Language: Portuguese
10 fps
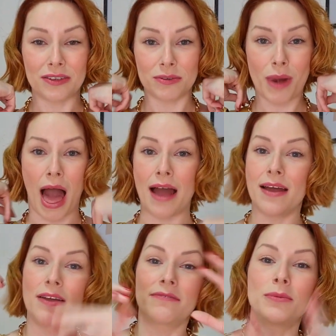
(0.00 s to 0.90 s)
Então vamos
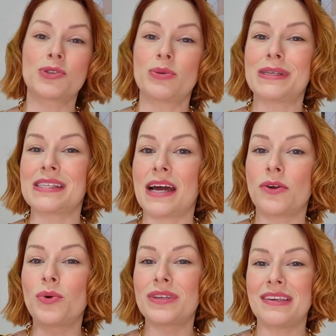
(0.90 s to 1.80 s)
lá. Vamos
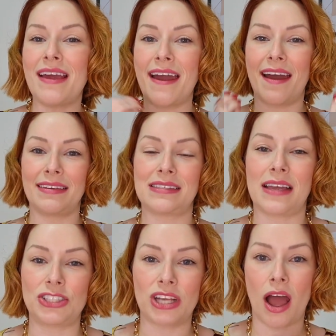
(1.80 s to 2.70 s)
começar o que é a
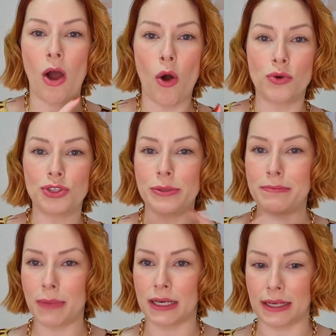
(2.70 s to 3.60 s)
estética
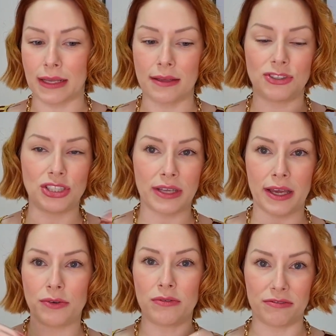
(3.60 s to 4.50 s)
old money,
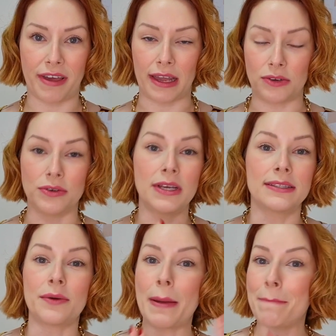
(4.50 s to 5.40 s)
dinheiro velho.
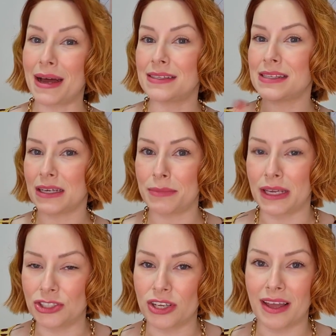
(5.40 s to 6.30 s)
Então é
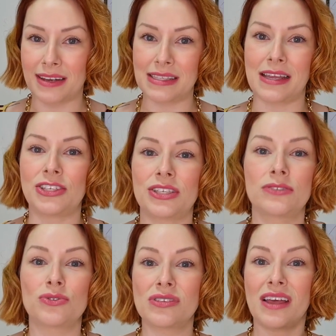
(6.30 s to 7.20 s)
basicamente aquela
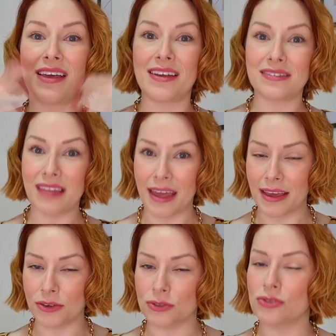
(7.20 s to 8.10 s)
estética dos
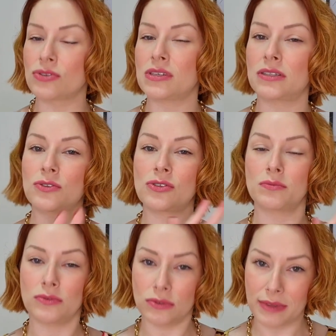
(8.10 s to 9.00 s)
herdeiros dos
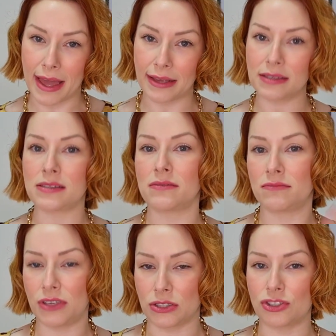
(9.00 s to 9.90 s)
anos 10,
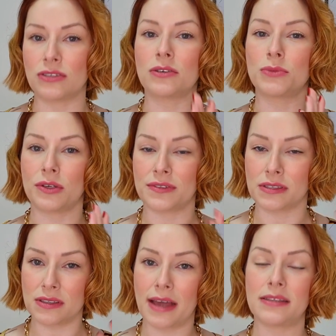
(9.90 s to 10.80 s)
20. Então,
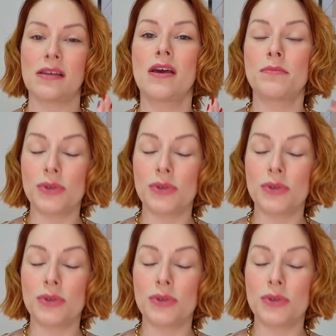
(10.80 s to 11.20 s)
1910,